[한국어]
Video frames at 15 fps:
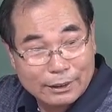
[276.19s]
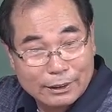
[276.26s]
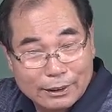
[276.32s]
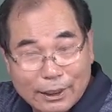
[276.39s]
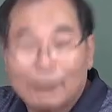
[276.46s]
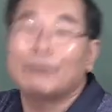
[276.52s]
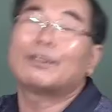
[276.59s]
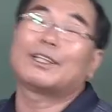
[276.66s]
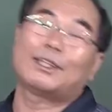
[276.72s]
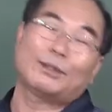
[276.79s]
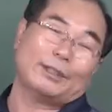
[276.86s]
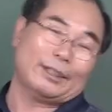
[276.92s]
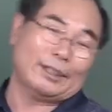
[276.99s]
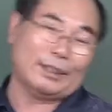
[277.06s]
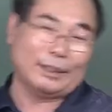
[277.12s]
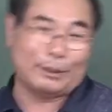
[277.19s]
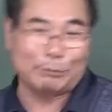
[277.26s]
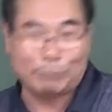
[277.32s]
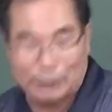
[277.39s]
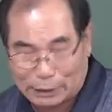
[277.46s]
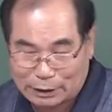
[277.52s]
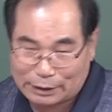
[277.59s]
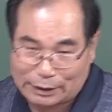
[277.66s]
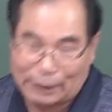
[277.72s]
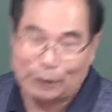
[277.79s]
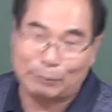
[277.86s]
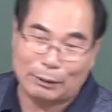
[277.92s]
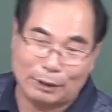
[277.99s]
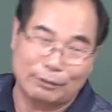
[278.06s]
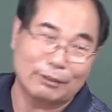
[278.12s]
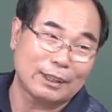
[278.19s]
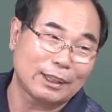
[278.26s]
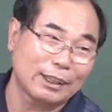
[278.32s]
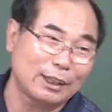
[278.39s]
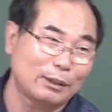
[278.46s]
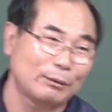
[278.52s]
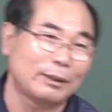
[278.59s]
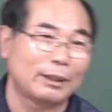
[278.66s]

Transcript: 사화가 자기 마누라다.